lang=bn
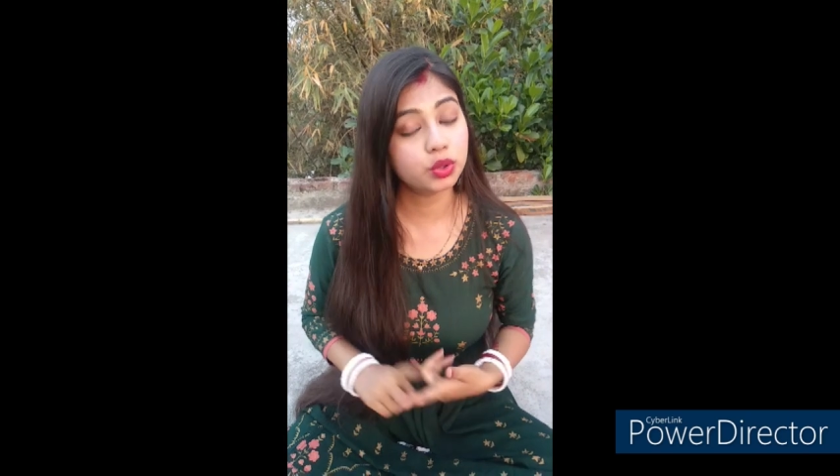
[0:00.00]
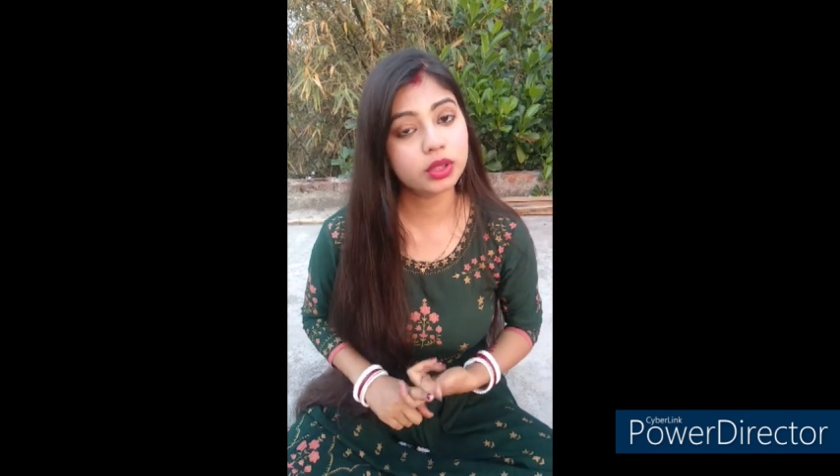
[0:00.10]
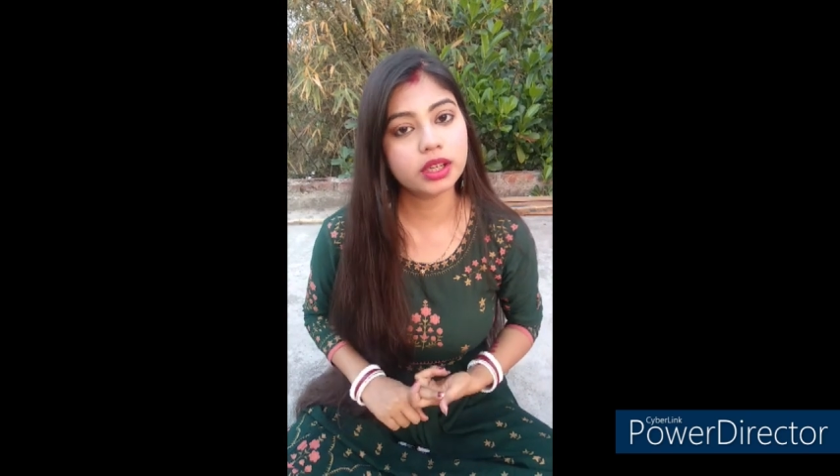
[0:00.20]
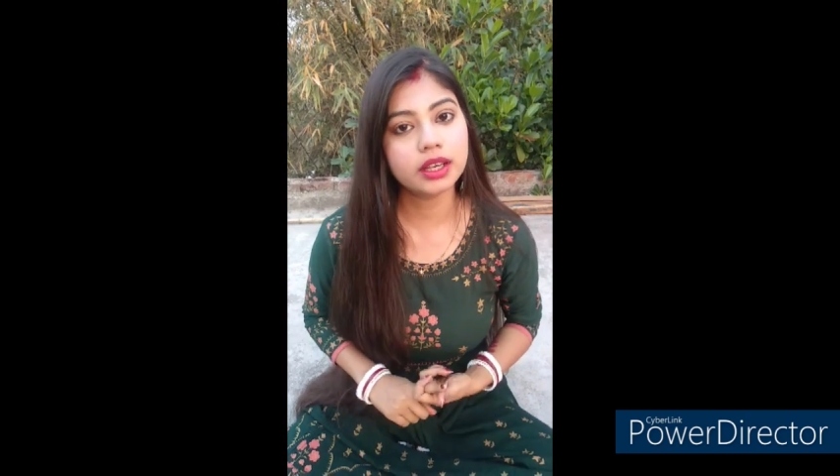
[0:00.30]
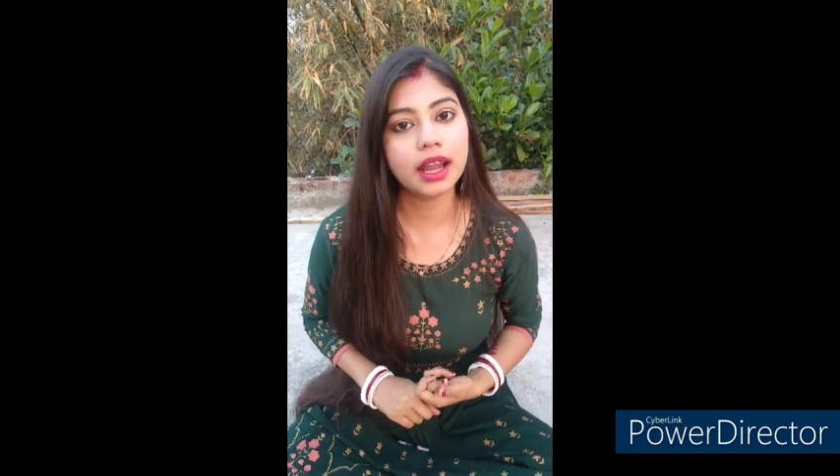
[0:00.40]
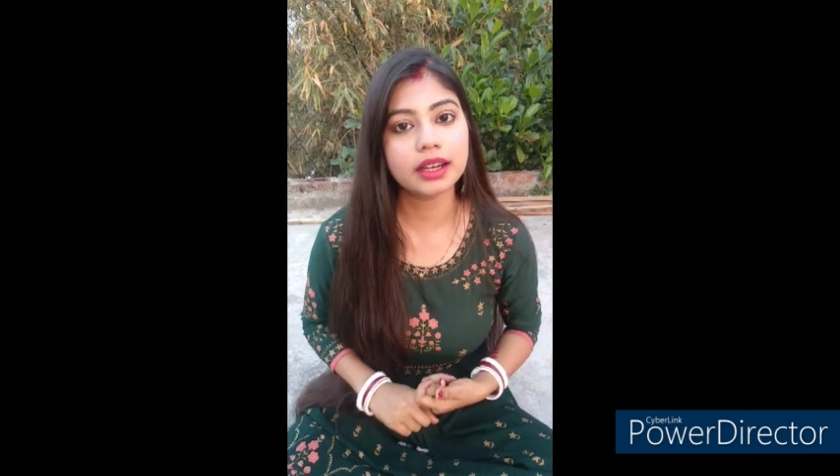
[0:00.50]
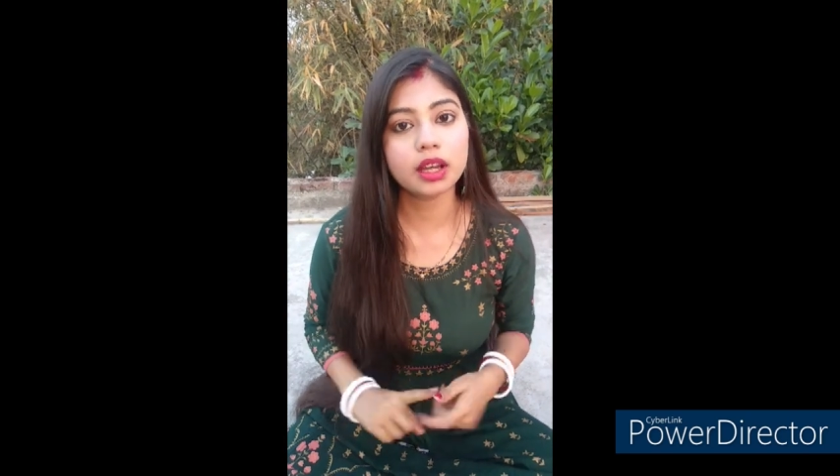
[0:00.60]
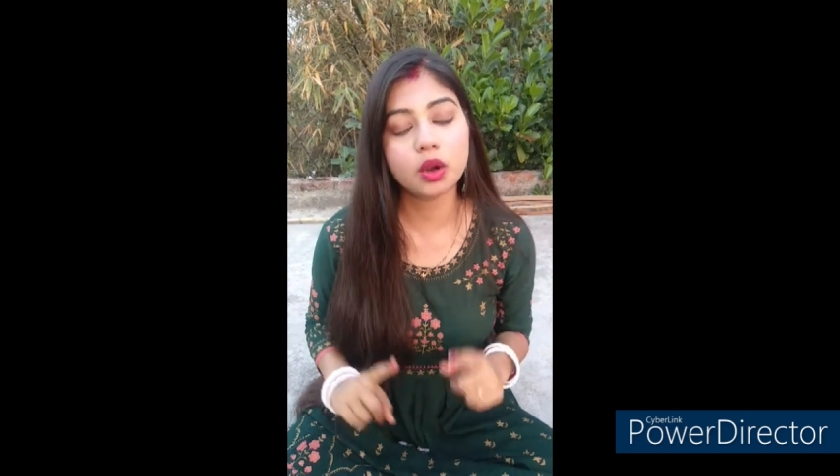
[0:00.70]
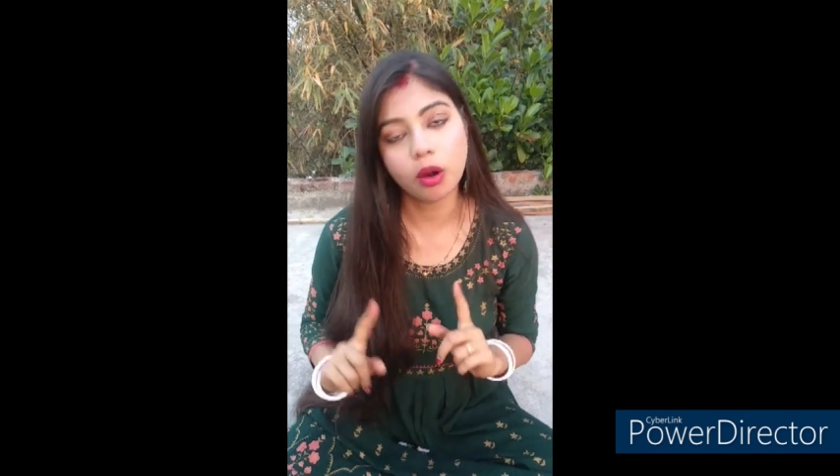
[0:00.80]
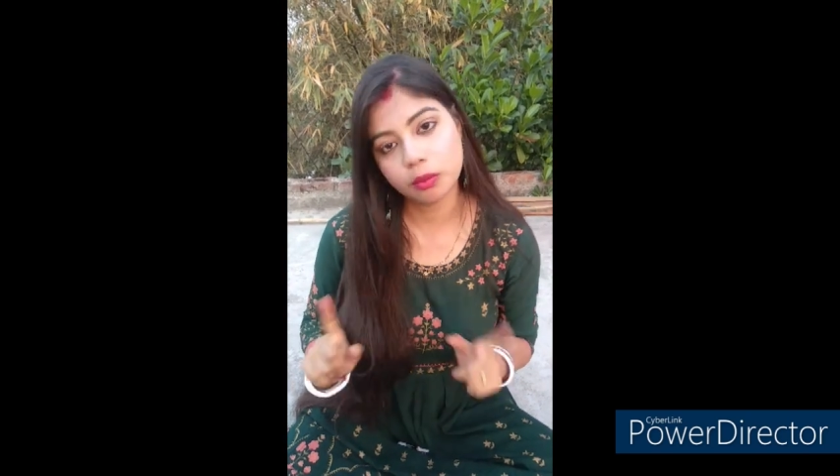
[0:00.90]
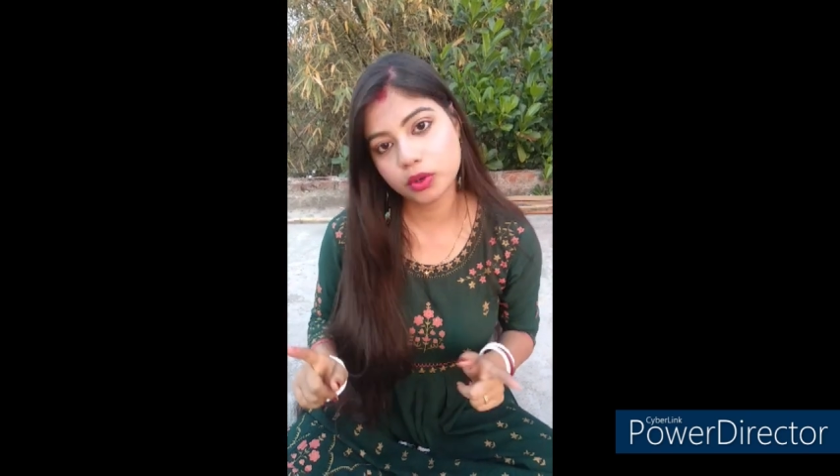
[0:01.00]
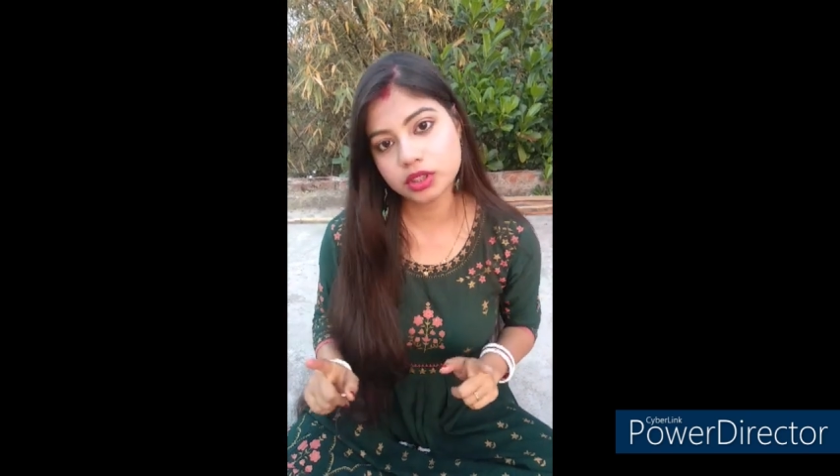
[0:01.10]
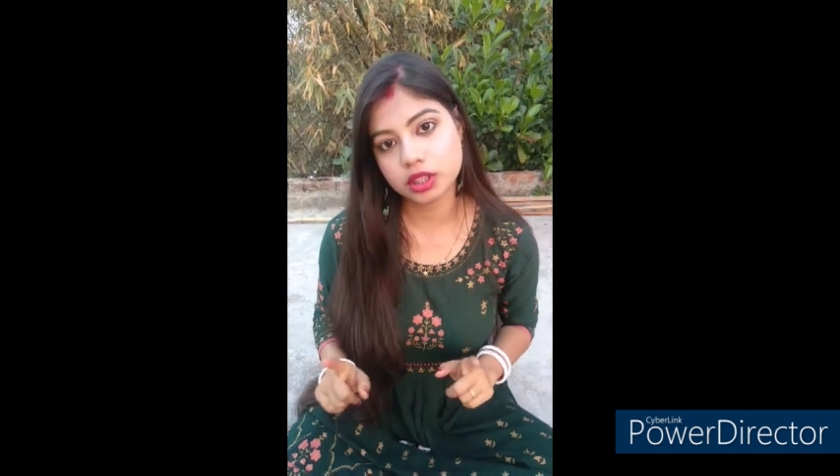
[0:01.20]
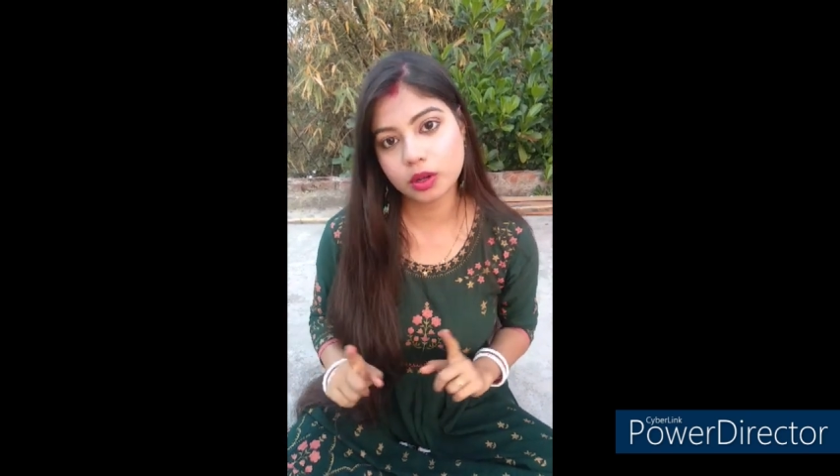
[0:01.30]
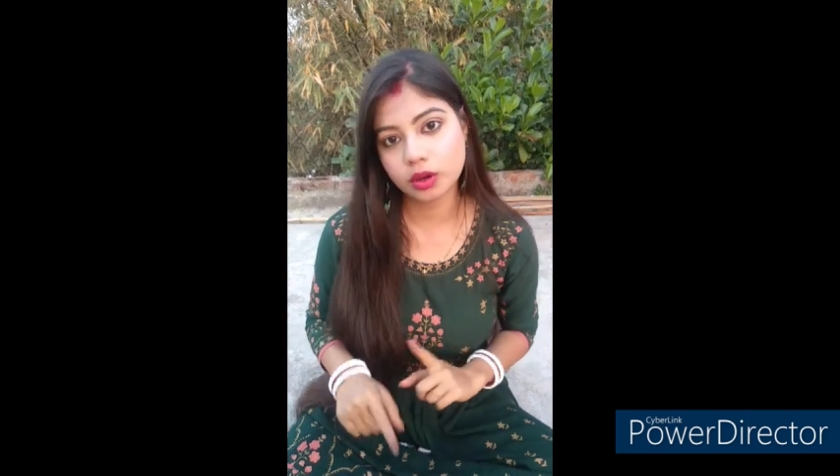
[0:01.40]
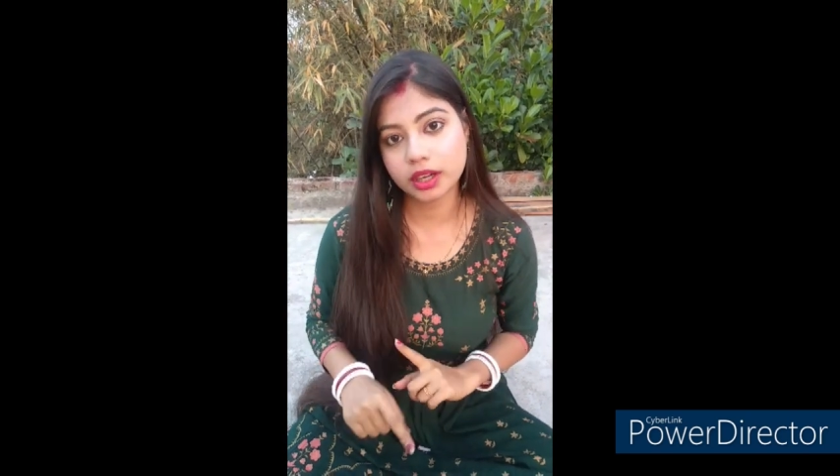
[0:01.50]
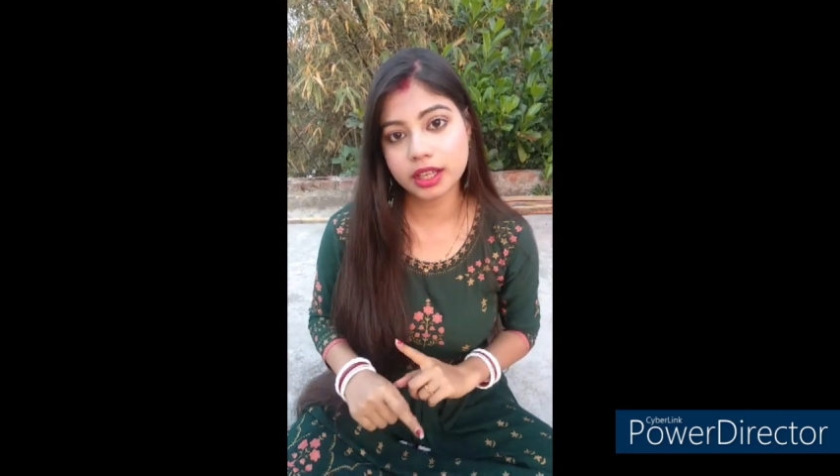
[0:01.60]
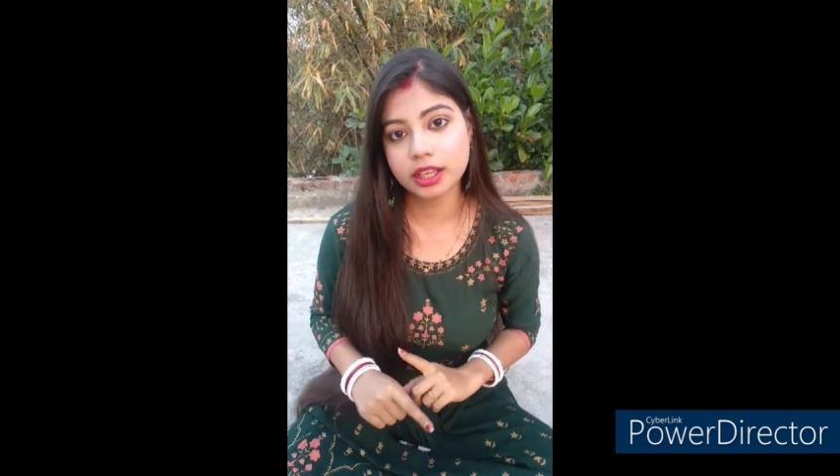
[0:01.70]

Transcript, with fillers: সুগারের একটা কম্বো ছিল ওখানে